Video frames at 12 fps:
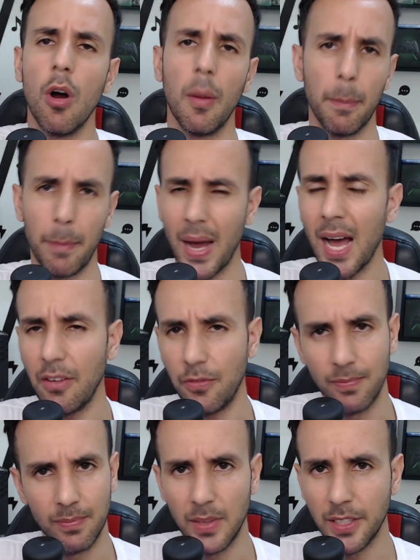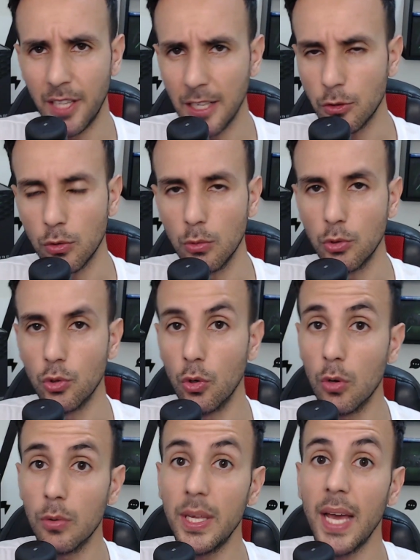opa lançou o
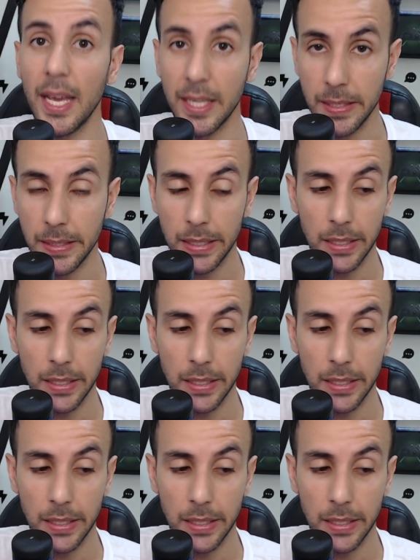jogo e aí?